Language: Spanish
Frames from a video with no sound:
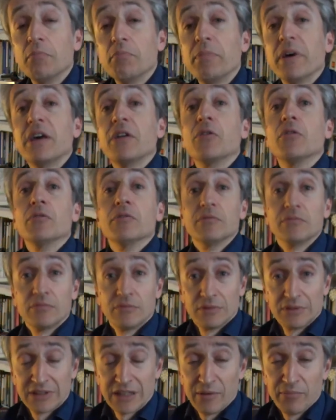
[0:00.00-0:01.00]
pero
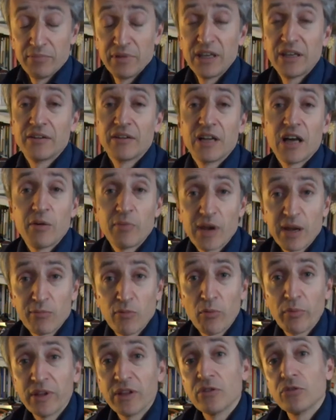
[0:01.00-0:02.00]
también habrá
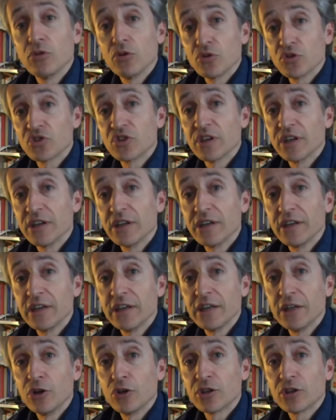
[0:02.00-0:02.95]
momentos eh,